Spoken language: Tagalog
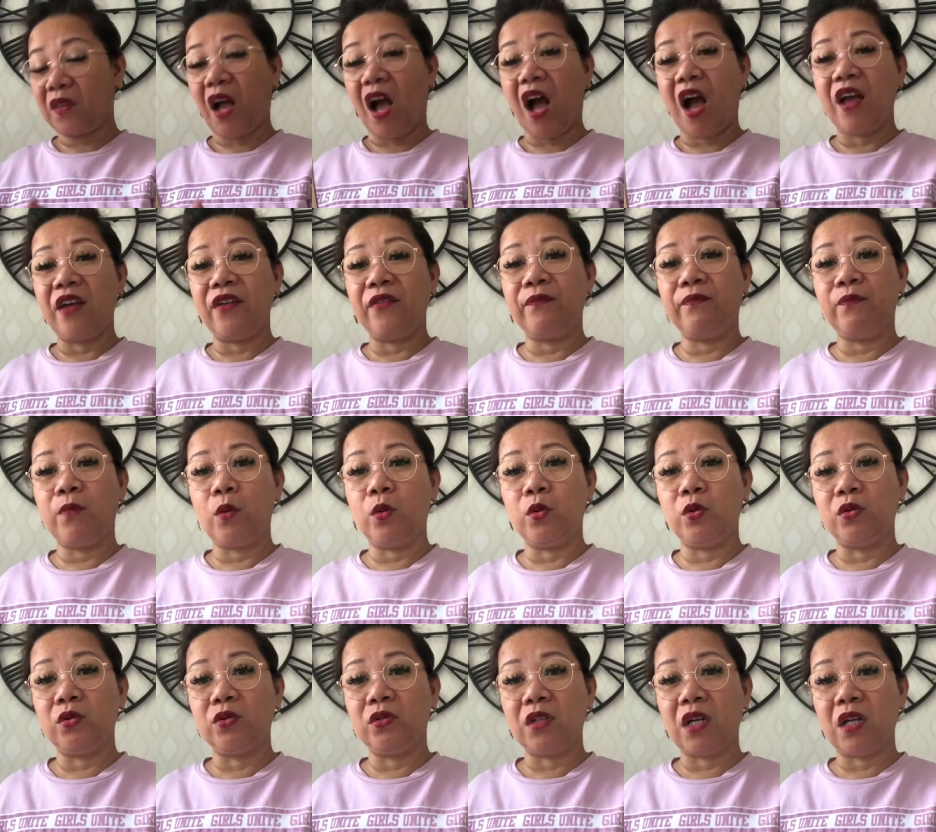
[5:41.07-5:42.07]

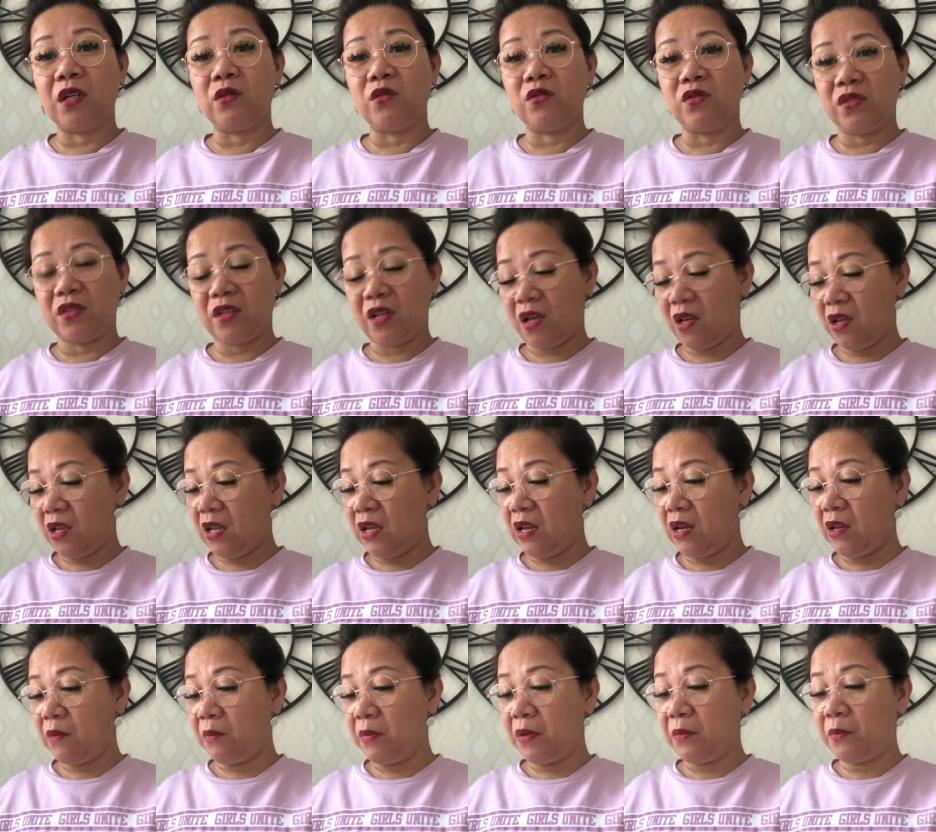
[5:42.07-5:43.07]
iPhone ano siya,
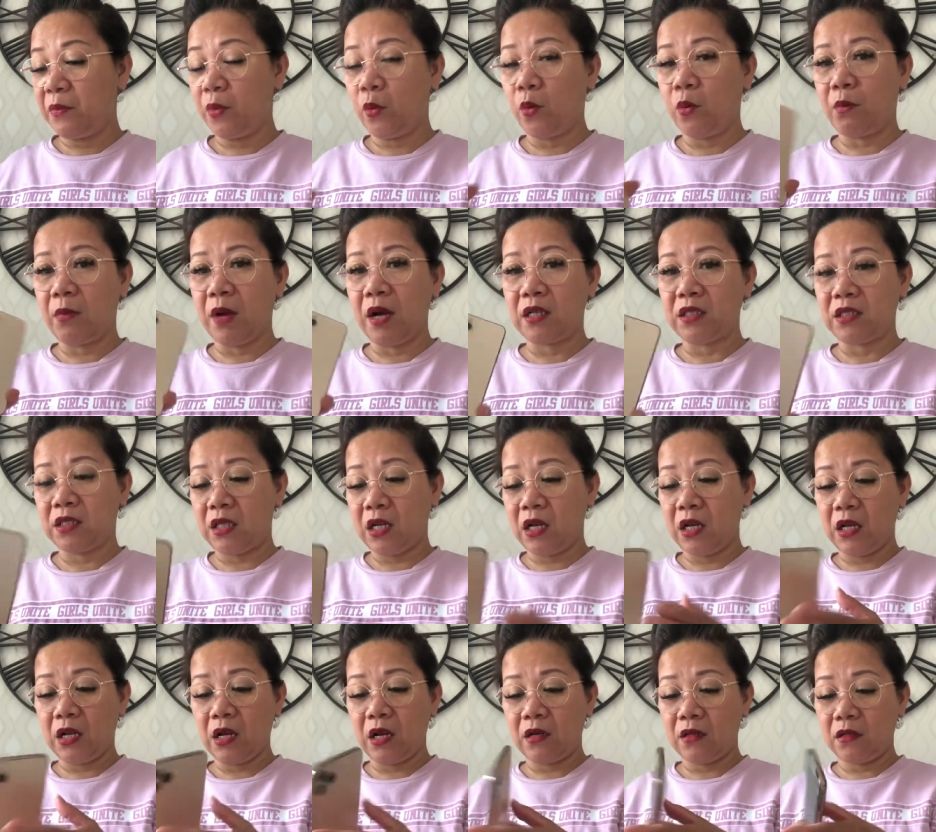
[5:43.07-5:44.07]
11 Pro Max.
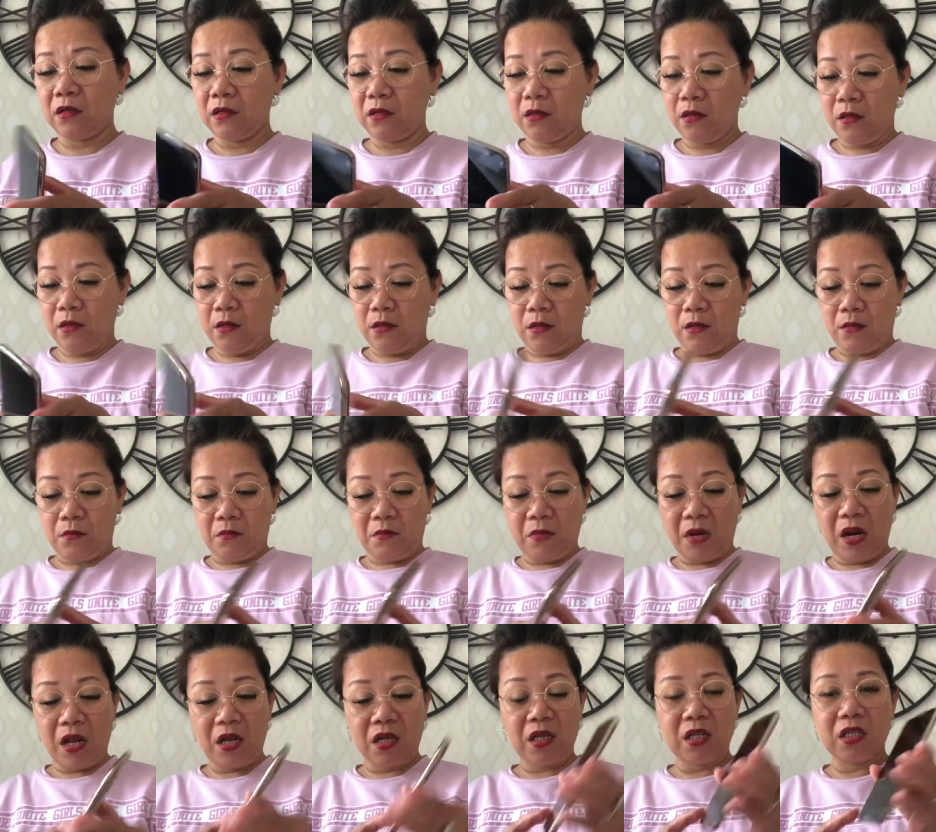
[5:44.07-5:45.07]
Talagang
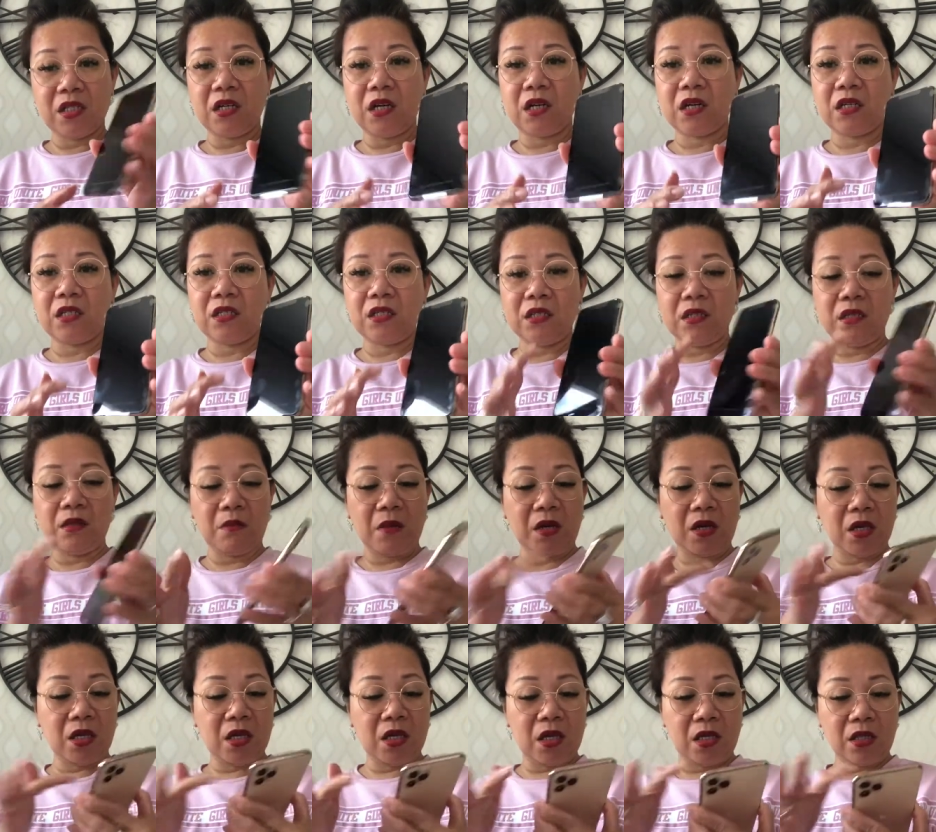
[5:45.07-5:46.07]
malaki siya kasi
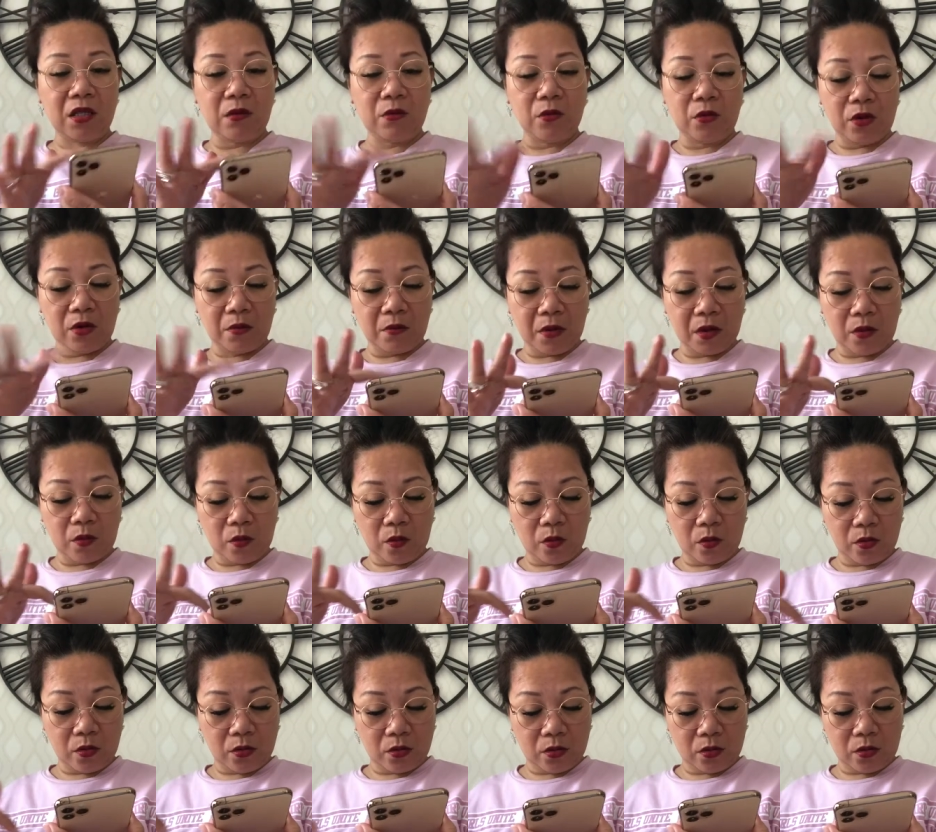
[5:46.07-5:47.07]
makikita mo naman
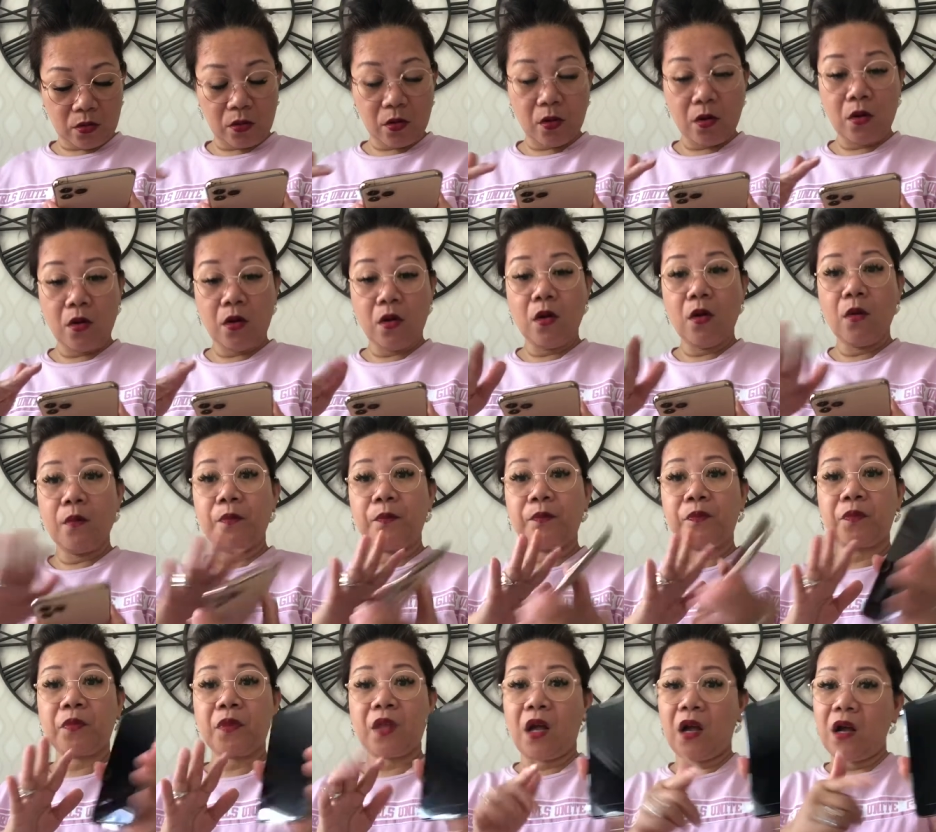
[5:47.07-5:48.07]
kung
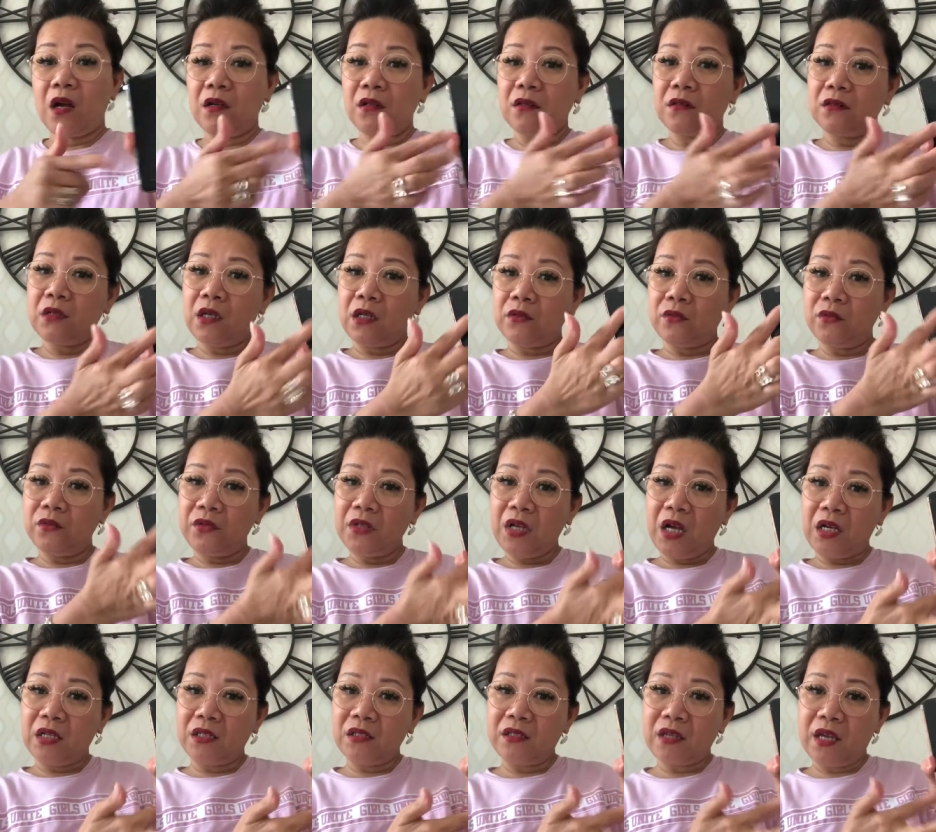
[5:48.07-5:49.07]
ang ano niya,
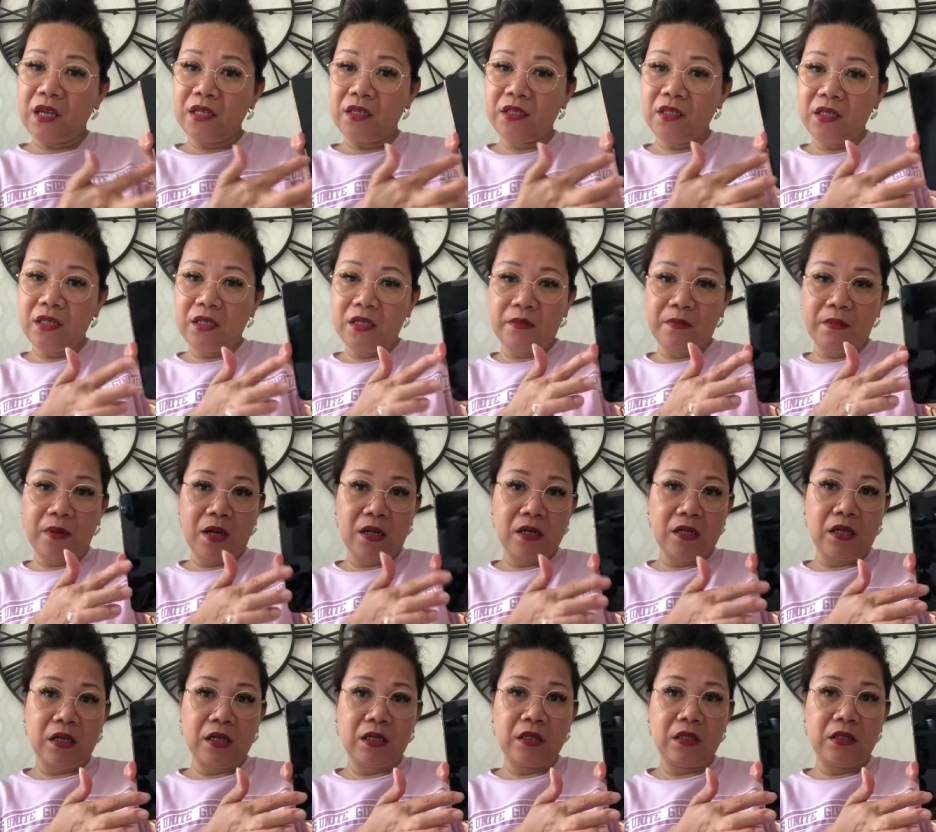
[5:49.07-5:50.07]
ang size niya, 'di ba? Ang
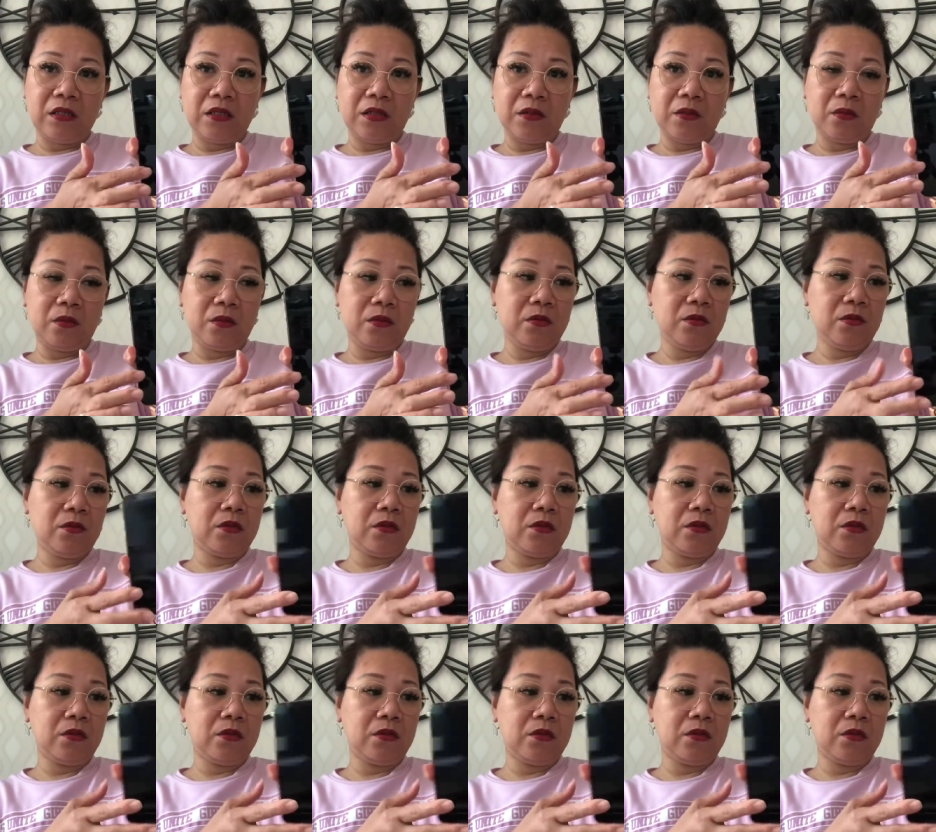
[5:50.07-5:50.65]
laki niya no.